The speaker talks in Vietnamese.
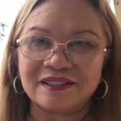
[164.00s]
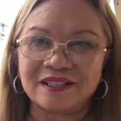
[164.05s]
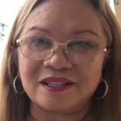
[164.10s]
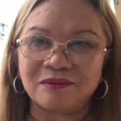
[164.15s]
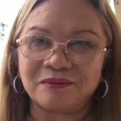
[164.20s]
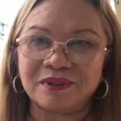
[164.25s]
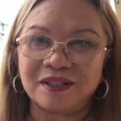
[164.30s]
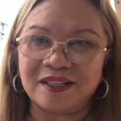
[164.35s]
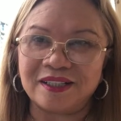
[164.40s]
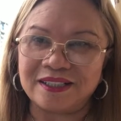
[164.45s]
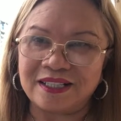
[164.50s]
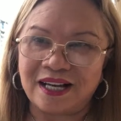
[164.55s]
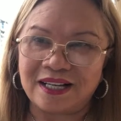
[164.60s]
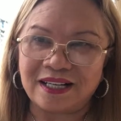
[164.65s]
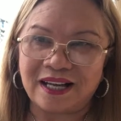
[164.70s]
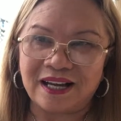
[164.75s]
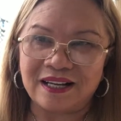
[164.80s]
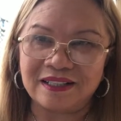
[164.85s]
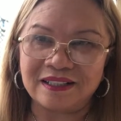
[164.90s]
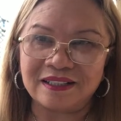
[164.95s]
trong thời gian
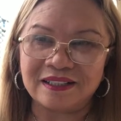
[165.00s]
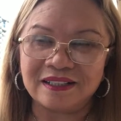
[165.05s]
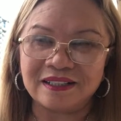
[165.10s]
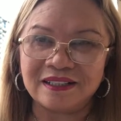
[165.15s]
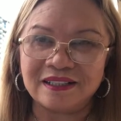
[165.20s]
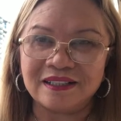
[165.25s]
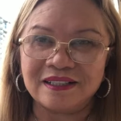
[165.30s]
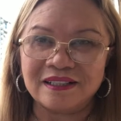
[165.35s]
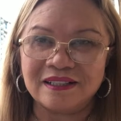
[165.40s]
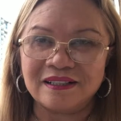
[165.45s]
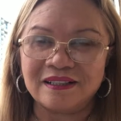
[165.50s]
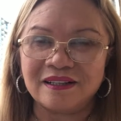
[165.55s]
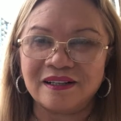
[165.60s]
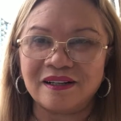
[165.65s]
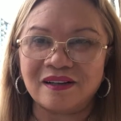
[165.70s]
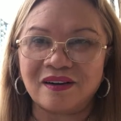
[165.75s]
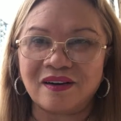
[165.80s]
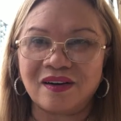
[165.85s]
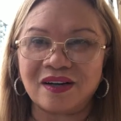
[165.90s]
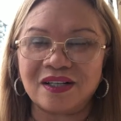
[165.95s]
ngắn
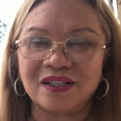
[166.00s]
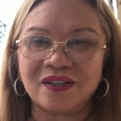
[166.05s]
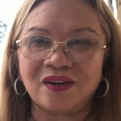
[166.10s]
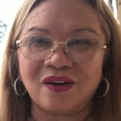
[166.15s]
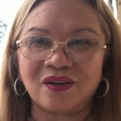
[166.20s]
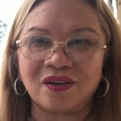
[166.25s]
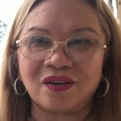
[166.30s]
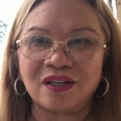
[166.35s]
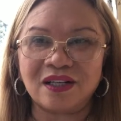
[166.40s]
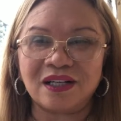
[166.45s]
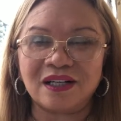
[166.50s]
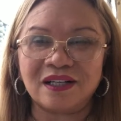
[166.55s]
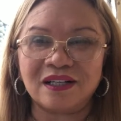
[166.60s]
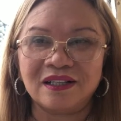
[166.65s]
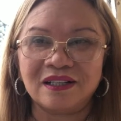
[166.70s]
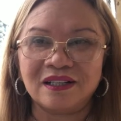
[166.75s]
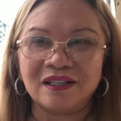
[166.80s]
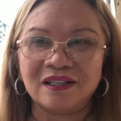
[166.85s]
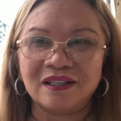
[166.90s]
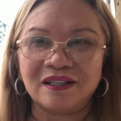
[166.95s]
có khi họ nói là
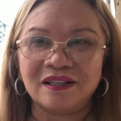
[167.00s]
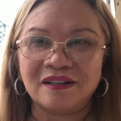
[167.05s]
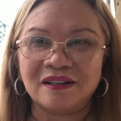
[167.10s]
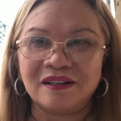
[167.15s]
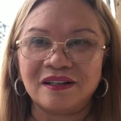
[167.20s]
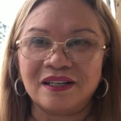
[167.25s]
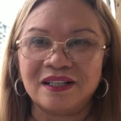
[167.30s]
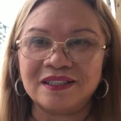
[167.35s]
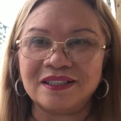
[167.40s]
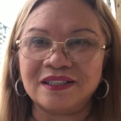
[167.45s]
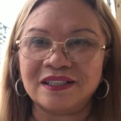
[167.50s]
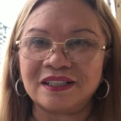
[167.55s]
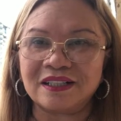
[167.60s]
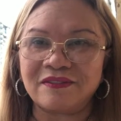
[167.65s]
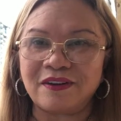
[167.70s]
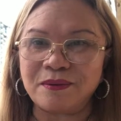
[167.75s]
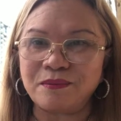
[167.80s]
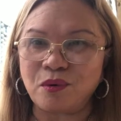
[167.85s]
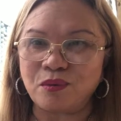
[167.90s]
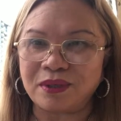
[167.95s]
ít nhất là
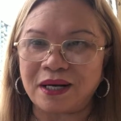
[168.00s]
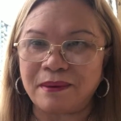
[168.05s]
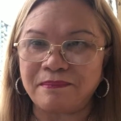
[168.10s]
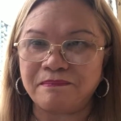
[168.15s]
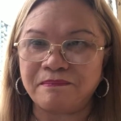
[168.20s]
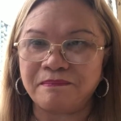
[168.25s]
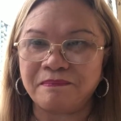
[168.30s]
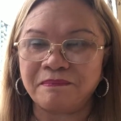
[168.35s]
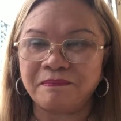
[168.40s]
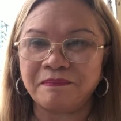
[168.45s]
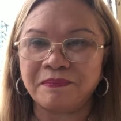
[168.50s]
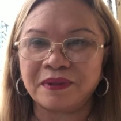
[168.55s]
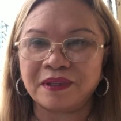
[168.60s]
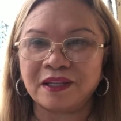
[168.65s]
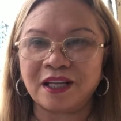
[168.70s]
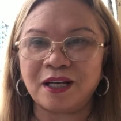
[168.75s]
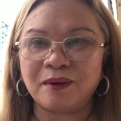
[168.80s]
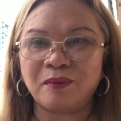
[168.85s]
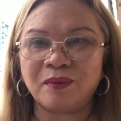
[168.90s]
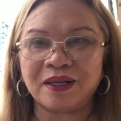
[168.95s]
phải một năm
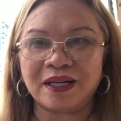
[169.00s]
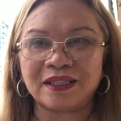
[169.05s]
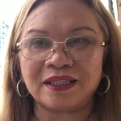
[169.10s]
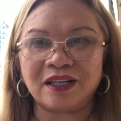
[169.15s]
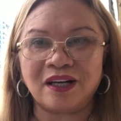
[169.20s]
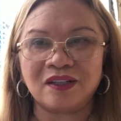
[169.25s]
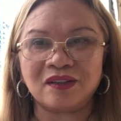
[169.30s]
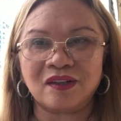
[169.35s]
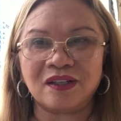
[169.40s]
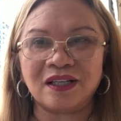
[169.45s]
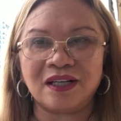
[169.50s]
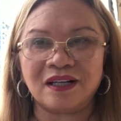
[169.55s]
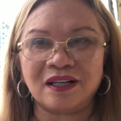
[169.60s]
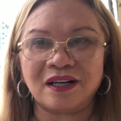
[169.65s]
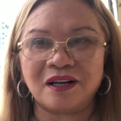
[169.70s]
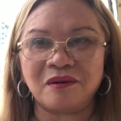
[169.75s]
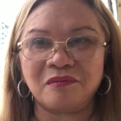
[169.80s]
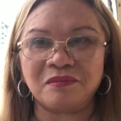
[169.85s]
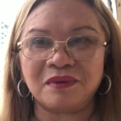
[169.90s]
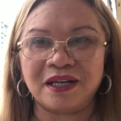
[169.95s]
đó là một cách để họ nói là
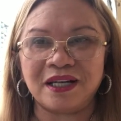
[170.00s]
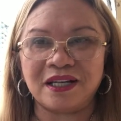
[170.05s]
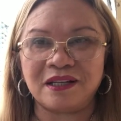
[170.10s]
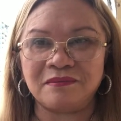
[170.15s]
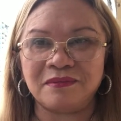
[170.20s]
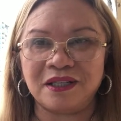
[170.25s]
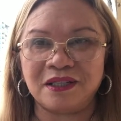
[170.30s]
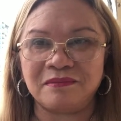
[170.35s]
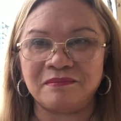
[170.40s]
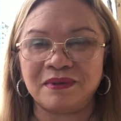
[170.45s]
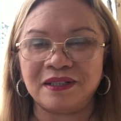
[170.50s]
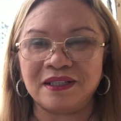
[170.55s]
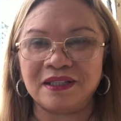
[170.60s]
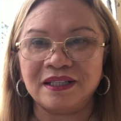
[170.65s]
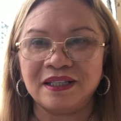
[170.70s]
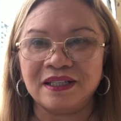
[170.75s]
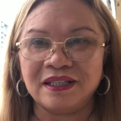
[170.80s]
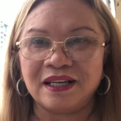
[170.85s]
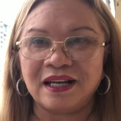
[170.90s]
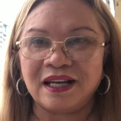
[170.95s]
không Airbnb
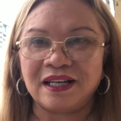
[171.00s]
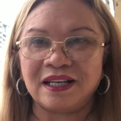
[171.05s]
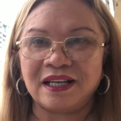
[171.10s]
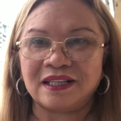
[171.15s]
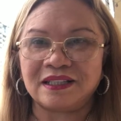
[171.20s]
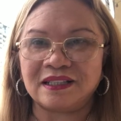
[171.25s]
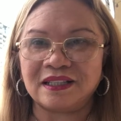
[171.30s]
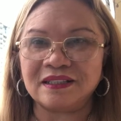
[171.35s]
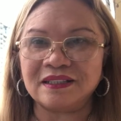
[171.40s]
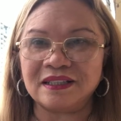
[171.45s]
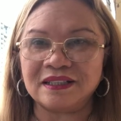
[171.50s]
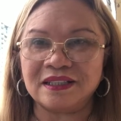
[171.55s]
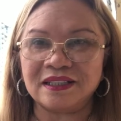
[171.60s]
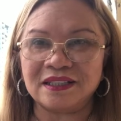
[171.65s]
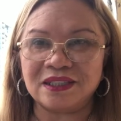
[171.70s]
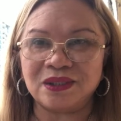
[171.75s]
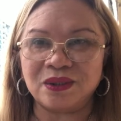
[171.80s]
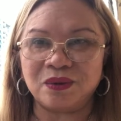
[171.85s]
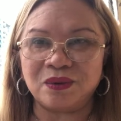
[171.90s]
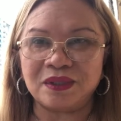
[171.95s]
hay là tất cả dịch
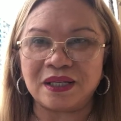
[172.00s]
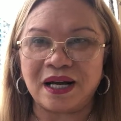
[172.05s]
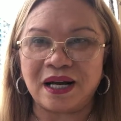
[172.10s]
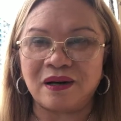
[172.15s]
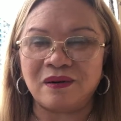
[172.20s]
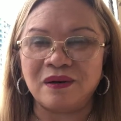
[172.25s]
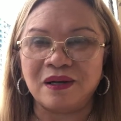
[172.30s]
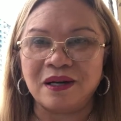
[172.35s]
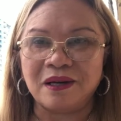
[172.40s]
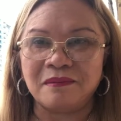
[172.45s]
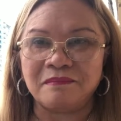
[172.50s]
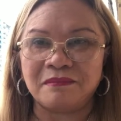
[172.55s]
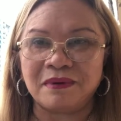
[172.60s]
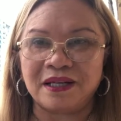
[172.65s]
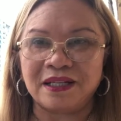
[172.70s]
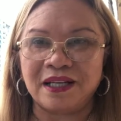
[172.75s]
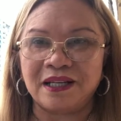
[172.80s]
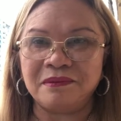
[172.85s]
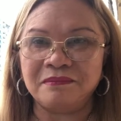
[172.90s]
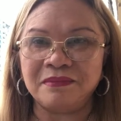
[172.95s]
vụ nào
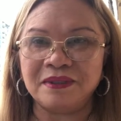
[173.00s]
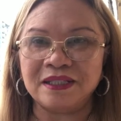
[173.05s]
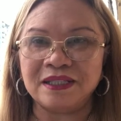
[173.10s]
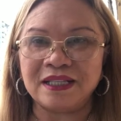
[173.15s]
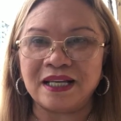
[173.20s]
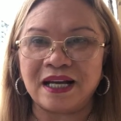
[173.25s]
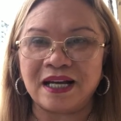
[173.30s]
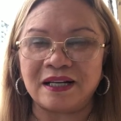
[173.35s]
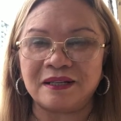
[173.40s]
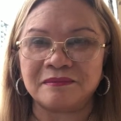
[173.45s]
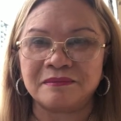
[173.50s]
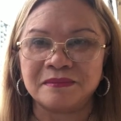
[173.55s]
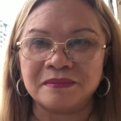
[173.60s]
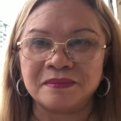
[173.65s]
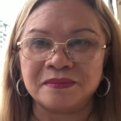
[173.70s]
mà để mướn nhà